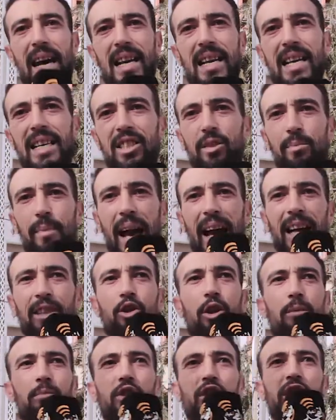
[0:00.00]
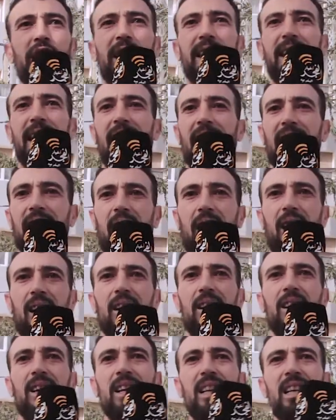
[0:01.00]
علاش ما عندهمش شي كاله
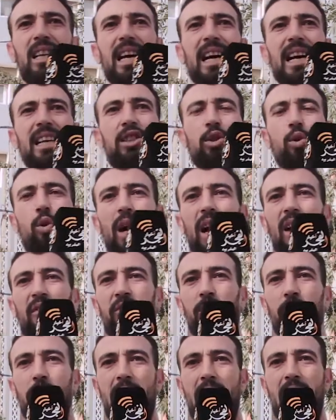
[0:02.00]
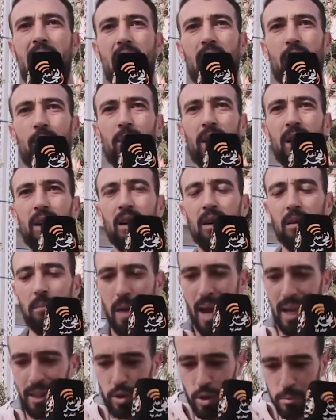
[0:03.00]
اللي غتوقف معاهم
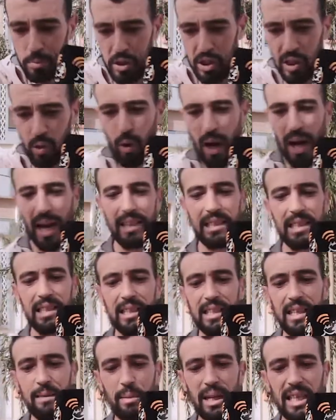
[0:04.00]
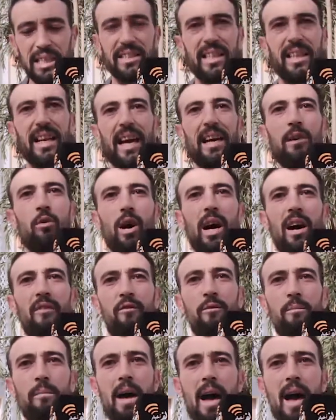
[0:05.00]
ما عندهمش شي واحد اللي مخزن
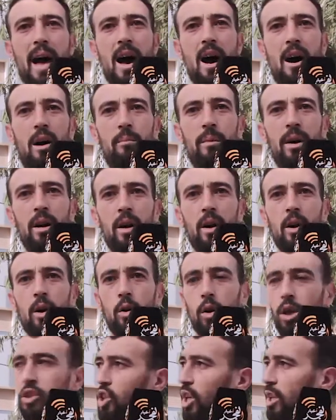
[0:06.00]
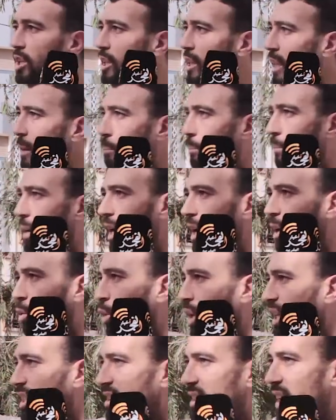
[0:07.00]
غيوقف معاهم وتنطلب من
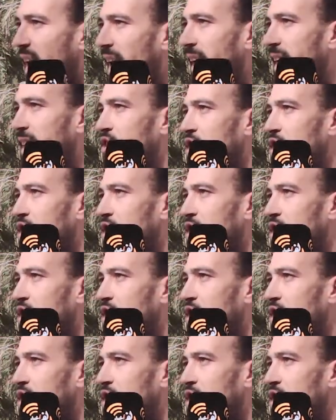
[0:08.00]
الوزاره